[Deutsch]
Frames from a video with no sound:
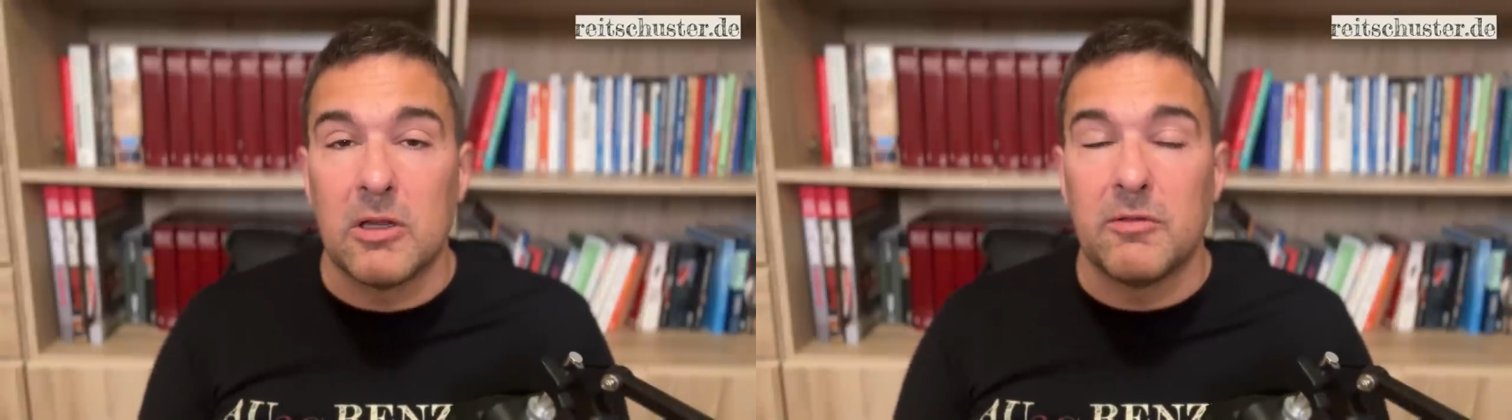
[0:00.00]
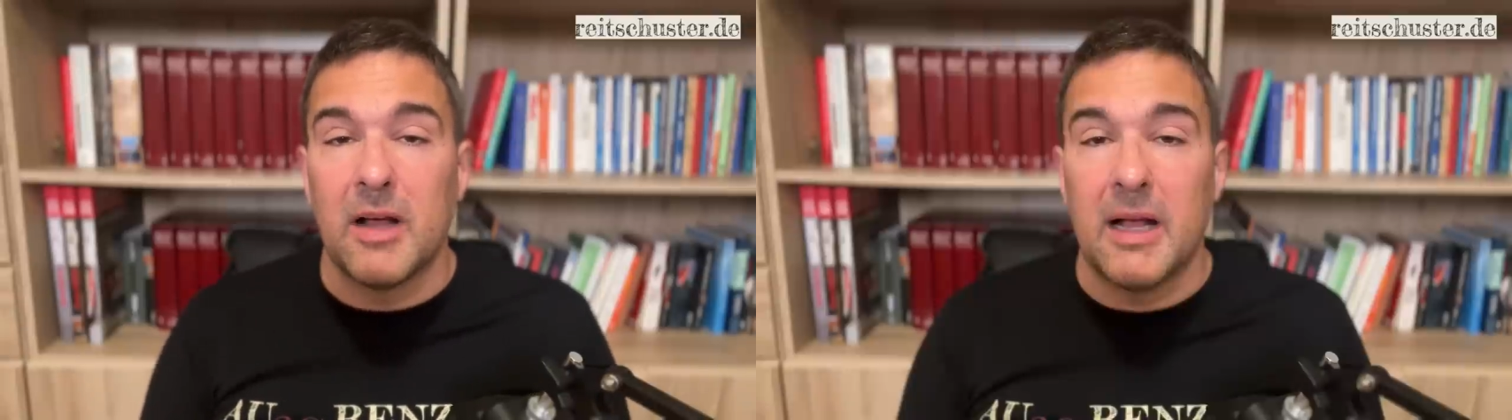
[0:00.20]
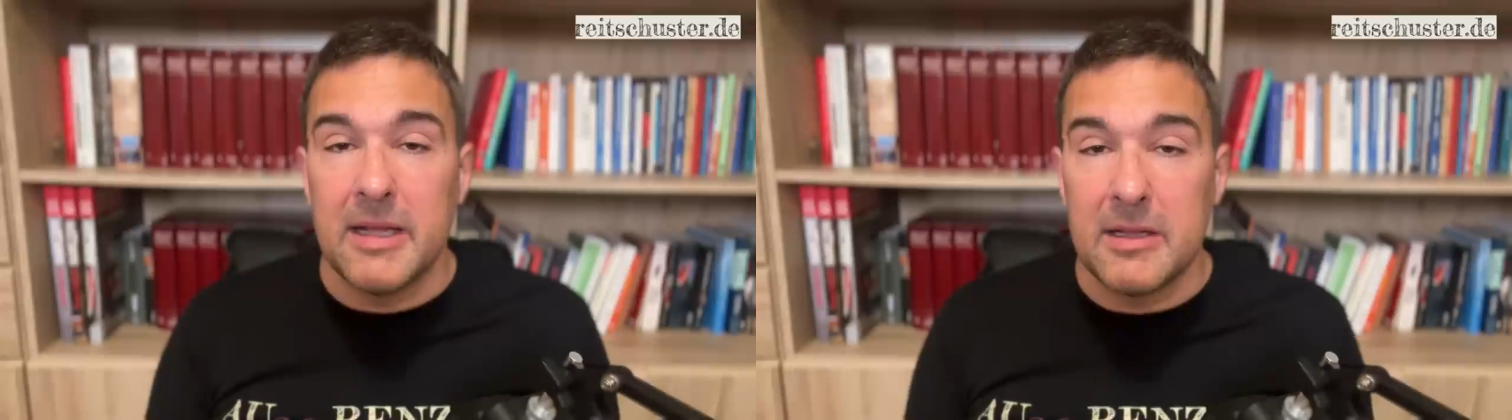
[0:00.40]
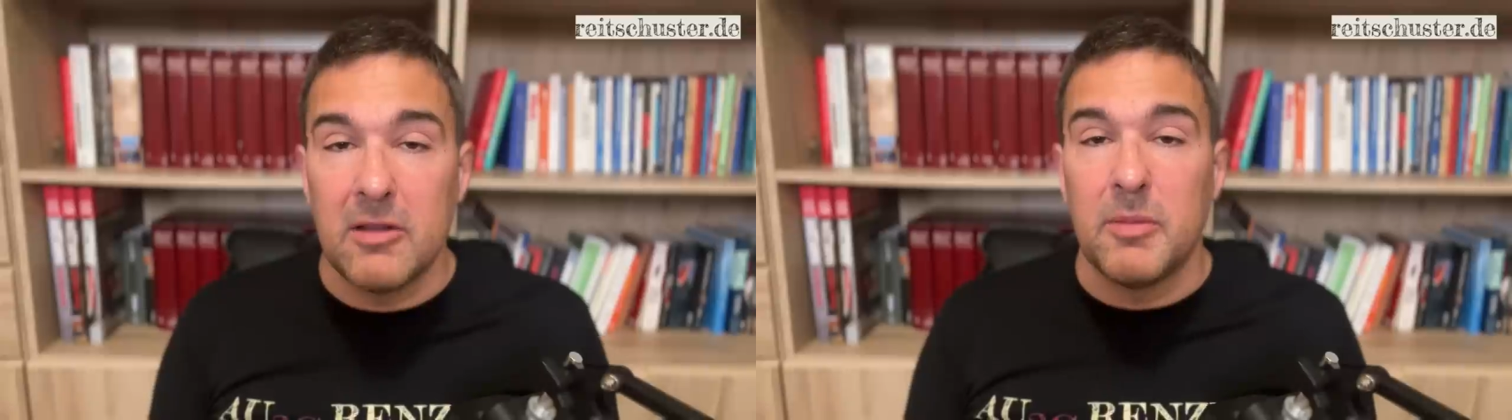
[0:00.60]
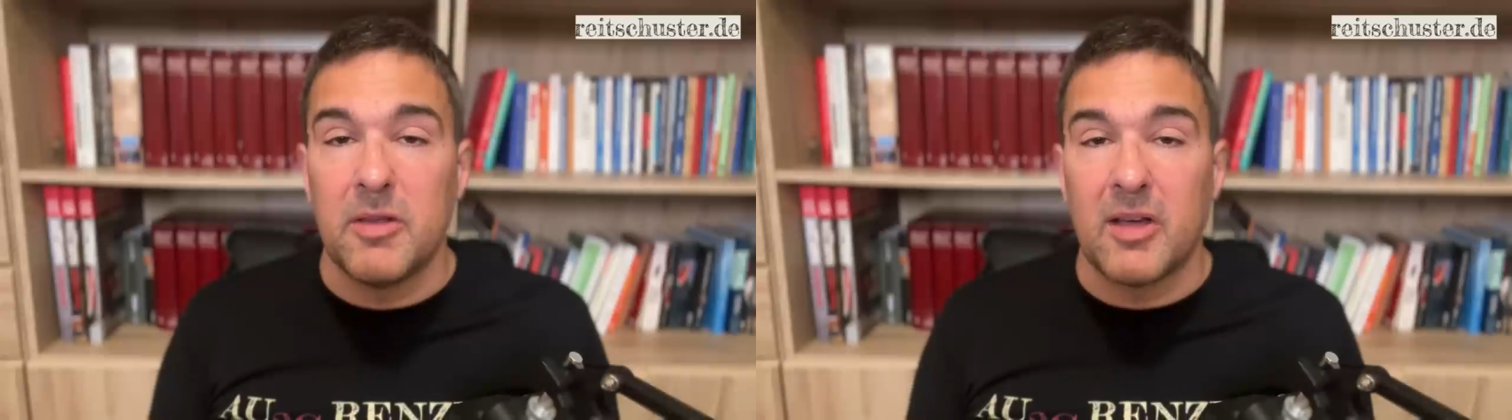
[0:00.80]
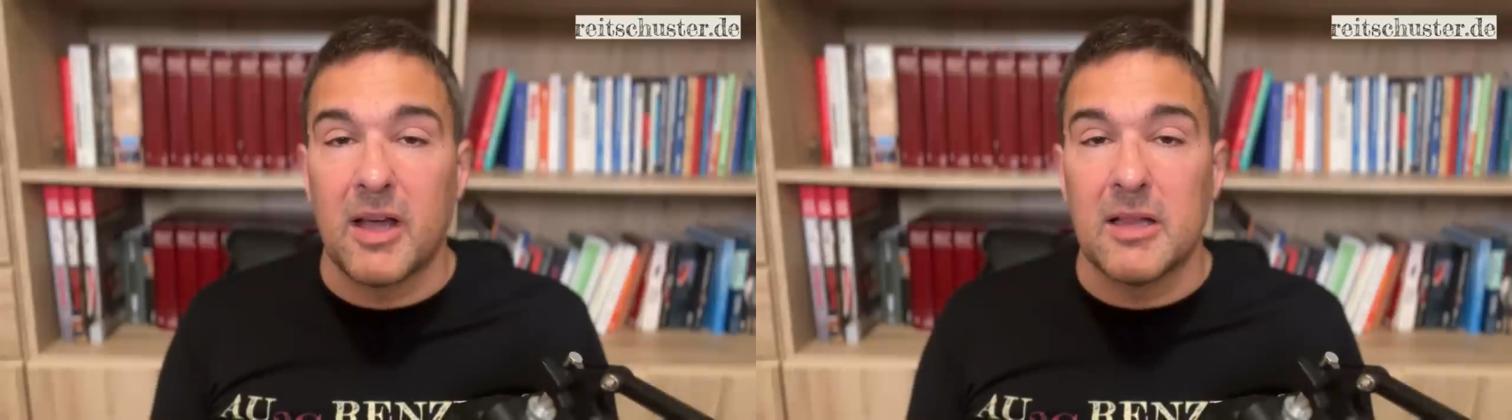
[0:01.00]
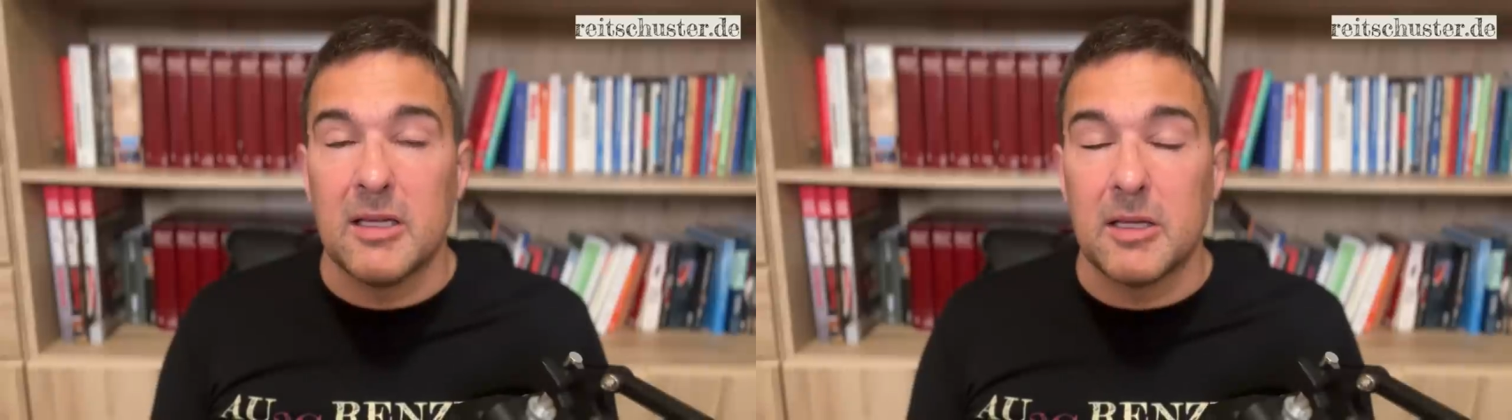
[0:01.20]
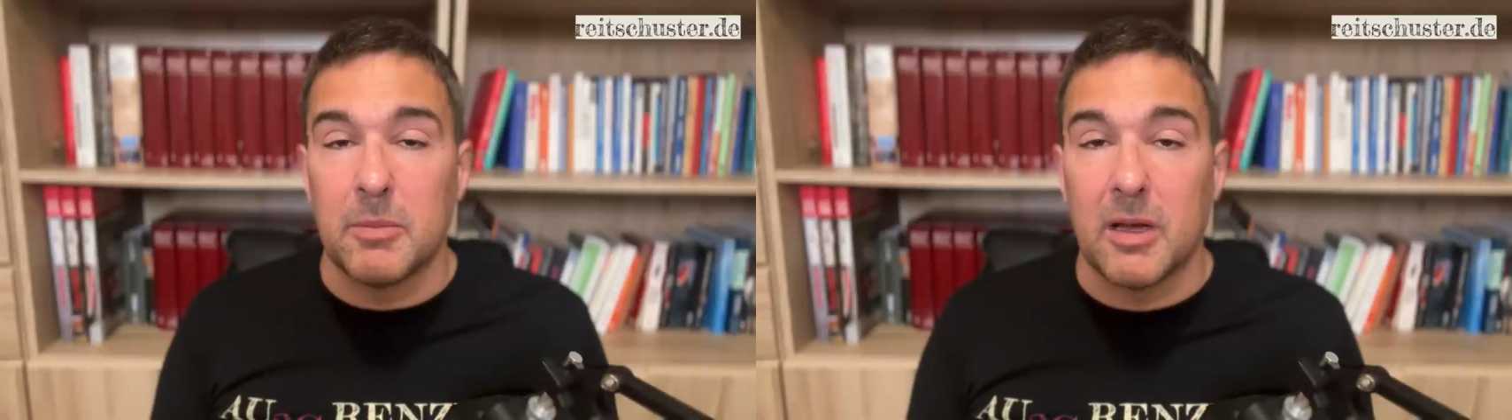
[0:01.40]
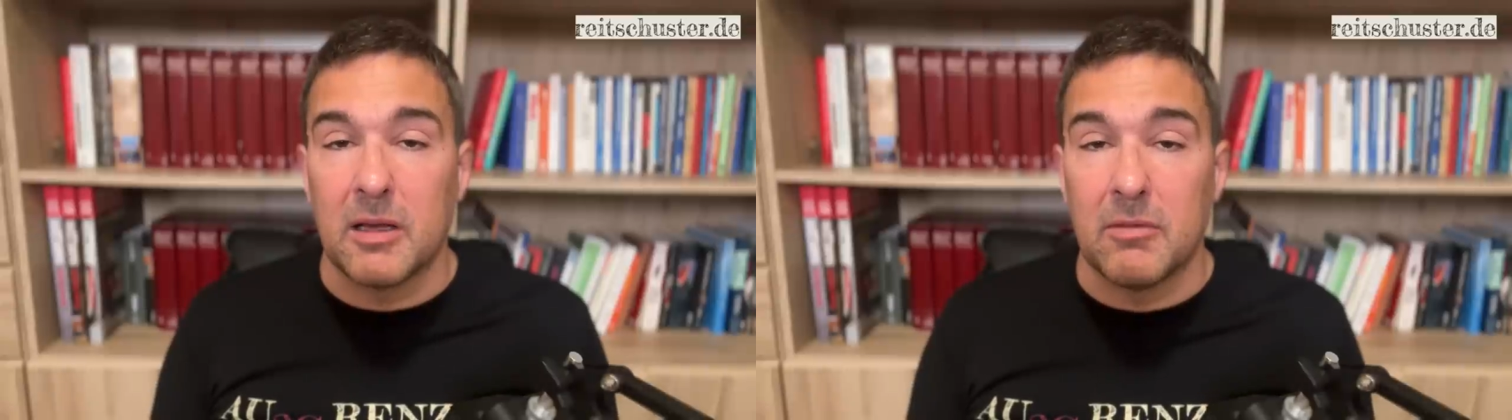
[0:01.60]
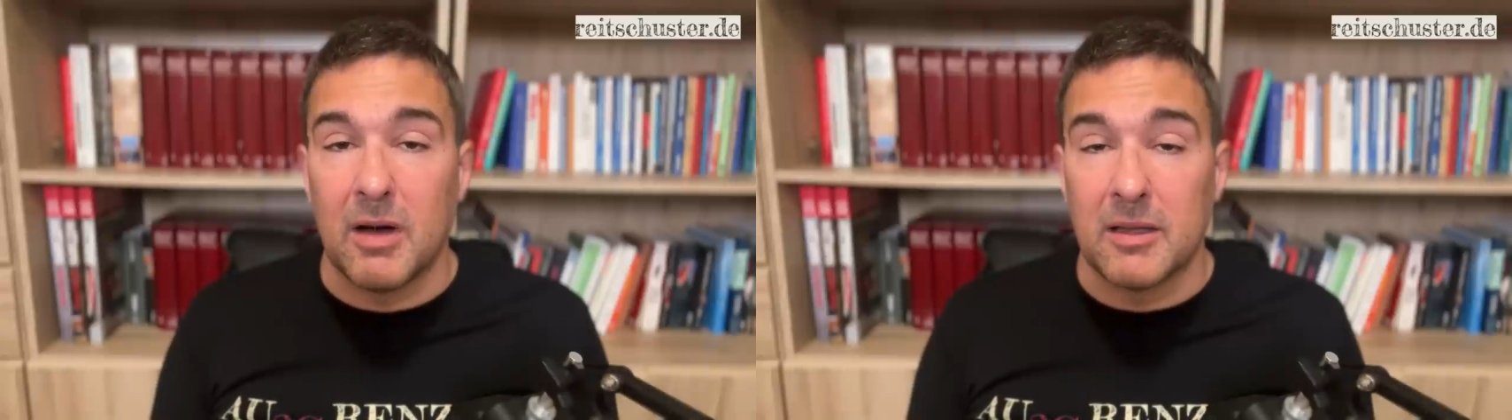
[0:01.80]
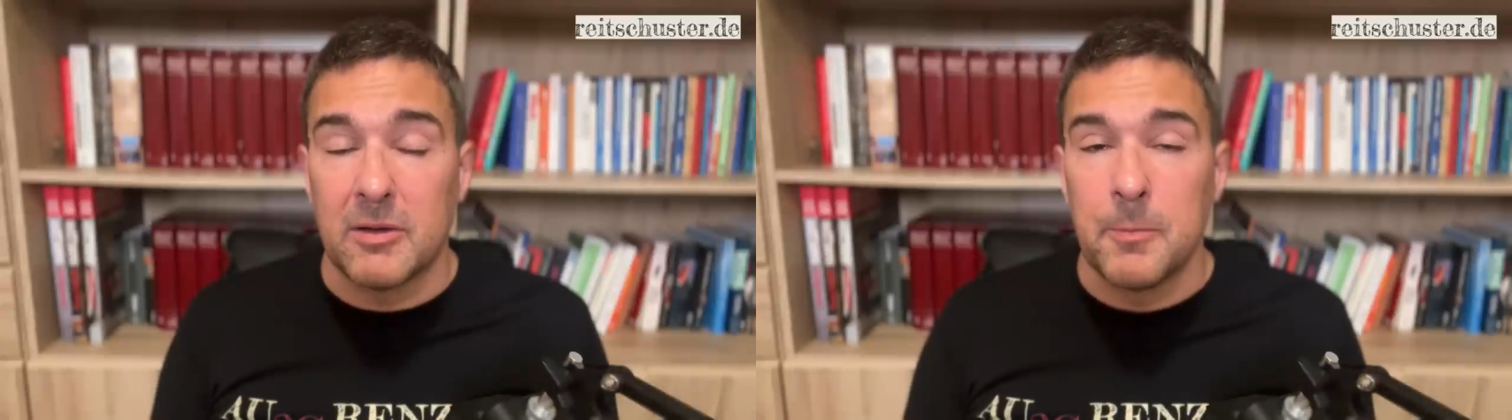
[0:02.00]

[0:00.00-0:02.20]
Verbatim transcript: Verhältnismäßigkeit nicht mehr gewahrt.